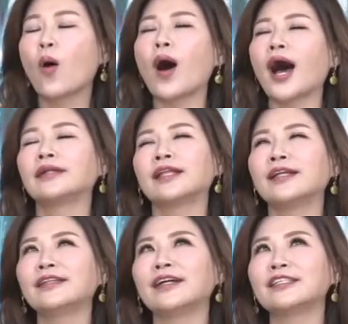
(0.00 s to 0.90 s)
哇，
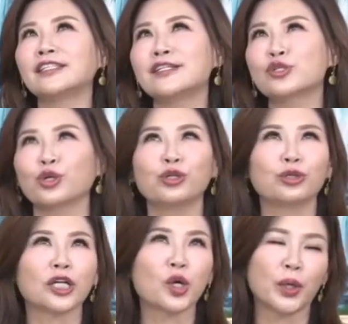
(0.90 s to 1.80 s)
天德是所
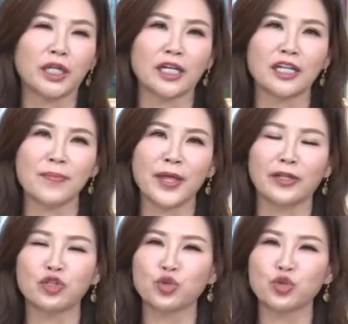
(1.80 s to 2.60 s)
有的贵人里面